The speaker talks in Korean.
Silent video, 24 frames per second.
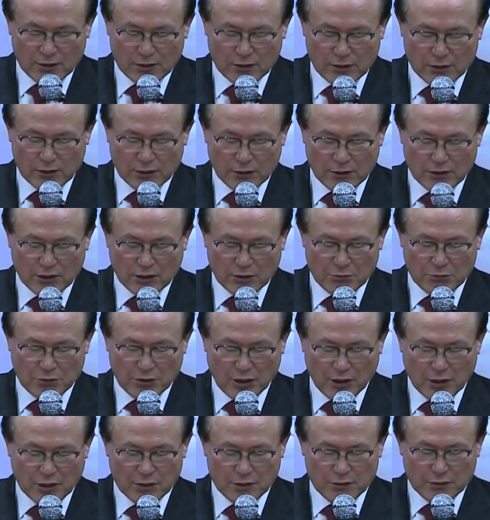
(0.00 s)
그렇기
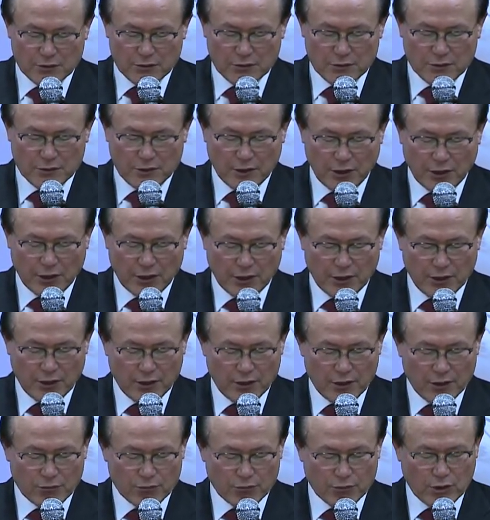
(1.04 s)
때문에
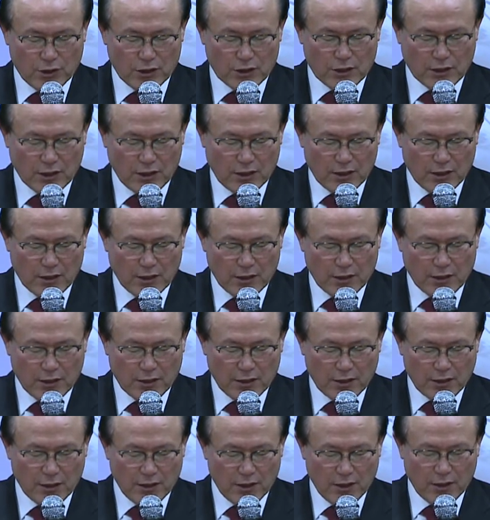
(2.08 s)
현세에 우리가
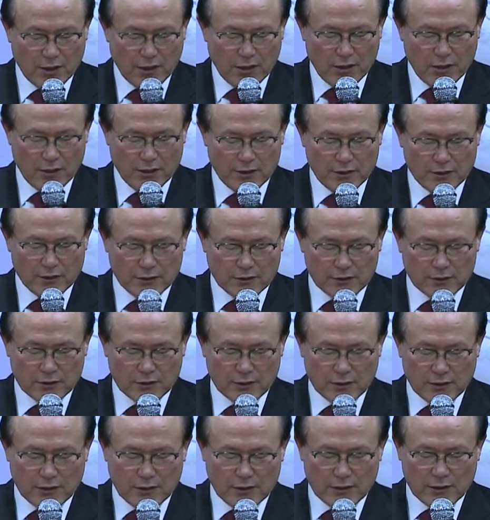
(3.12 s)
해야 할 일은
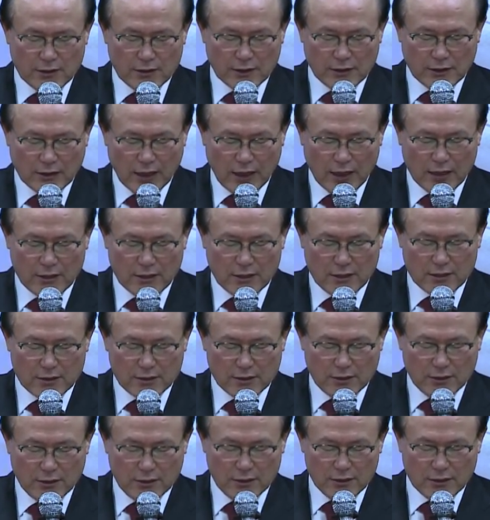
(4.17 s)

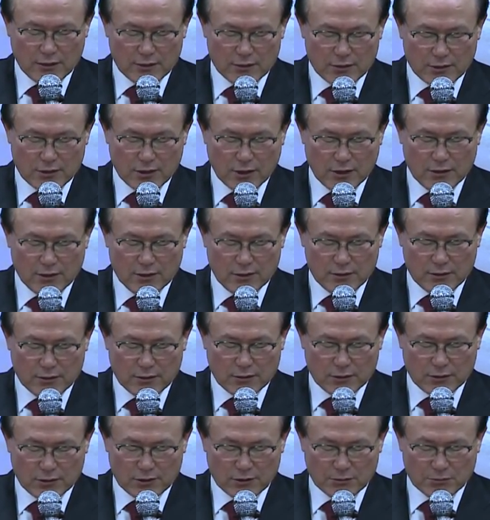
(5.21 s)
나라를
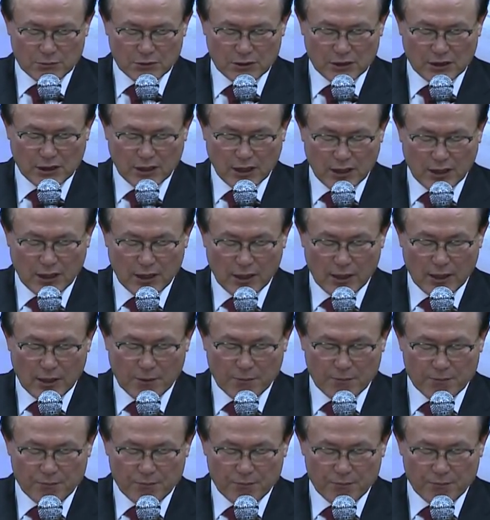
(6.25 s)
찾는 것입니다.